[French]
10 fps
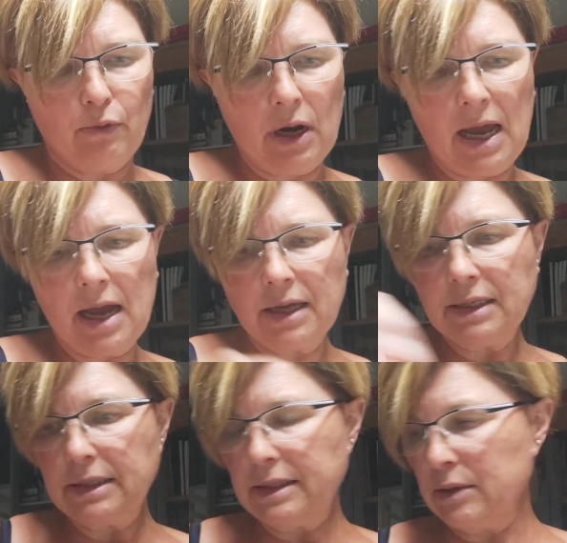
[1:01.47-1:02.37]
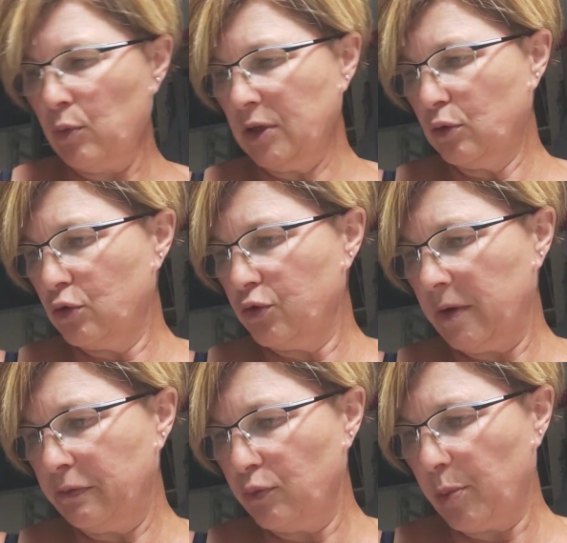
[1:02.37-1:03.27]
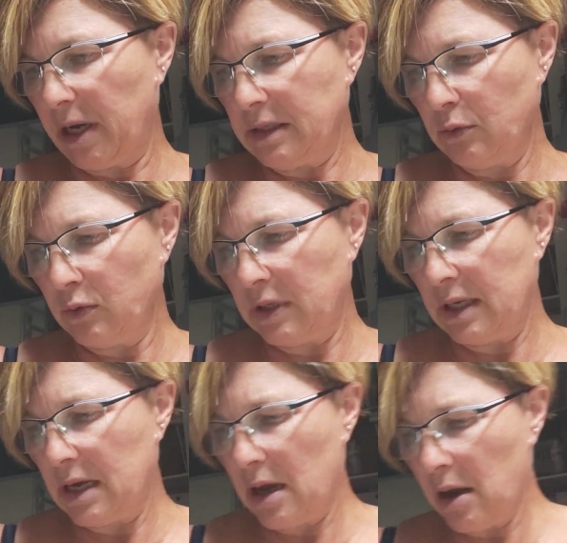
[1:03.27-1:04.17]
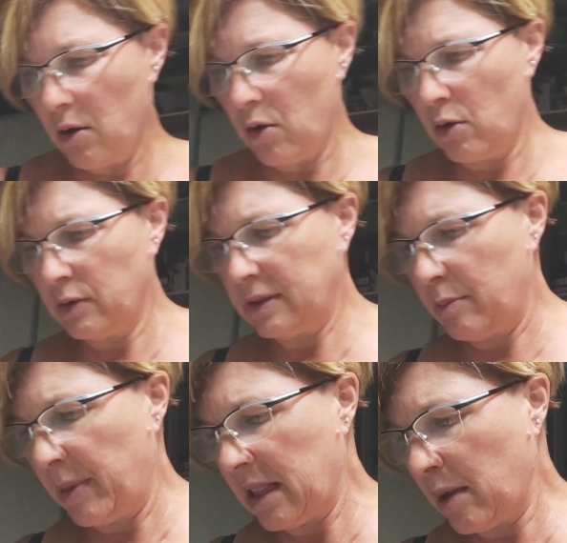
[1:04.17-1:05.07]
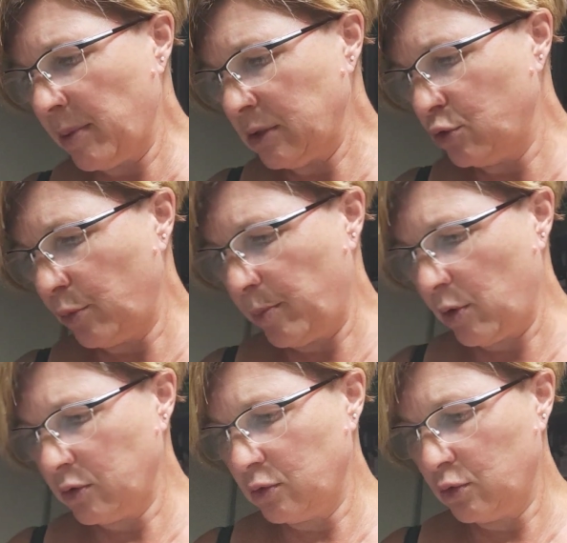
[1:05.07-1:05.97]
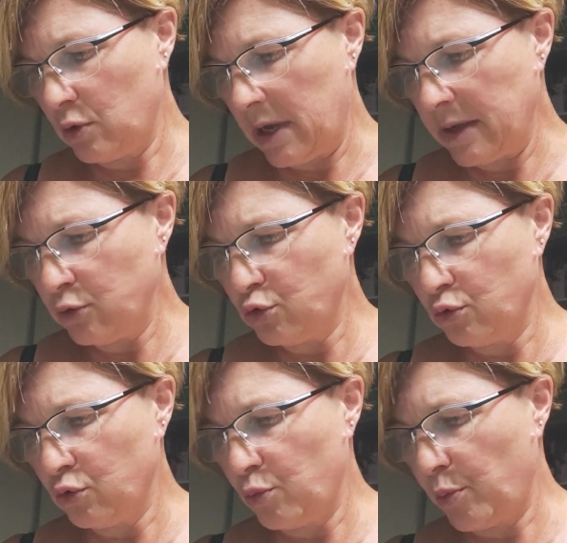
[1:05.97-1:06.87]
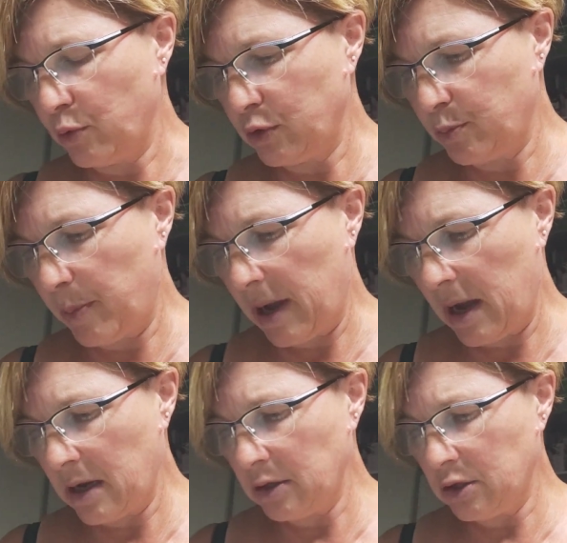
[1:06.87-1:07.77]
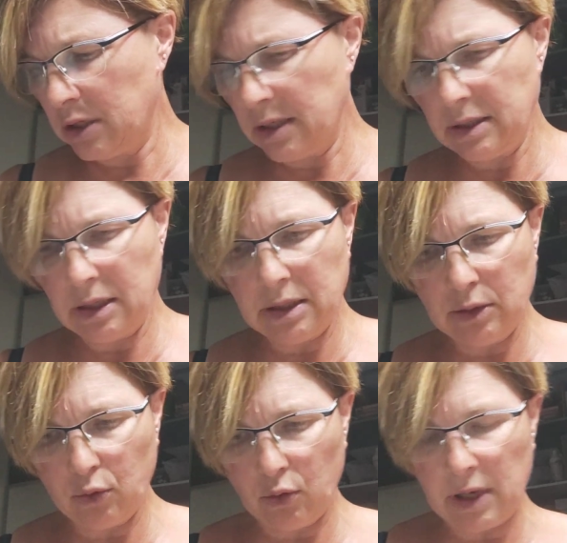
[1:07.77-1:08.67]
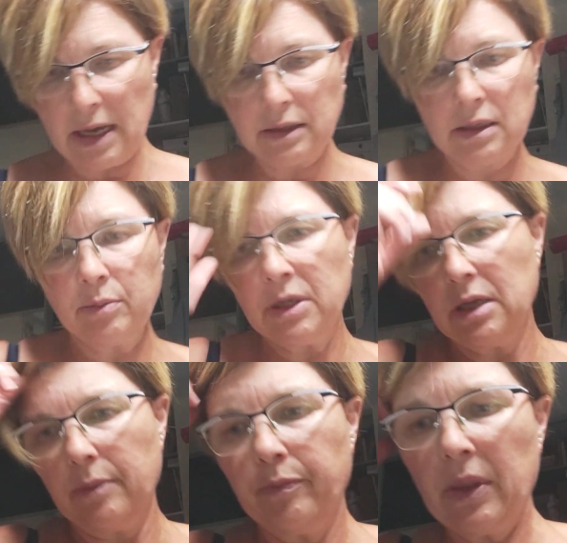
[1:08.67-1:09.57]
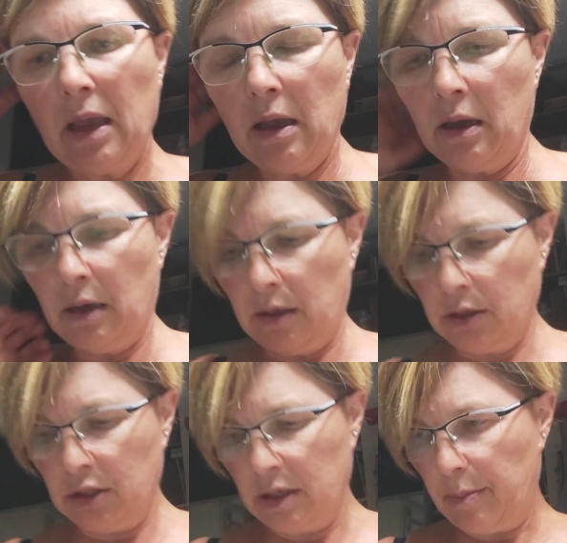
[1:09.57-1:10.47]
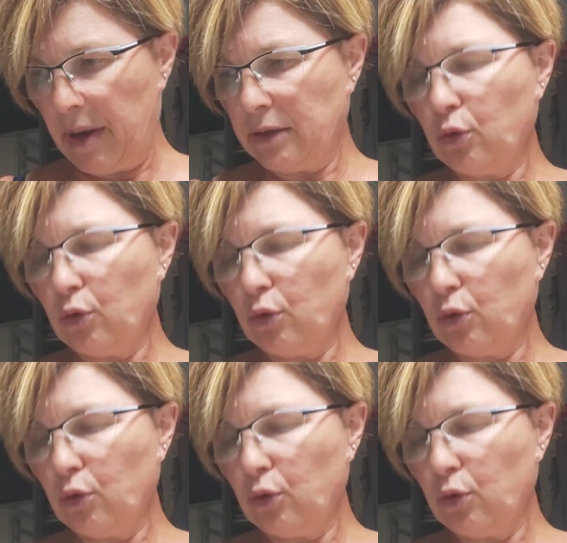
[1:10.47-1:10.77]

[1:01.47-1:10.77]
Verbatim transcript: voilà, ici, moi, ce que je vais vous présenter, ce c'est pas de la peinture porcelaine, je ne pense pas. J'ai essayé de regarder, mais j'ai pas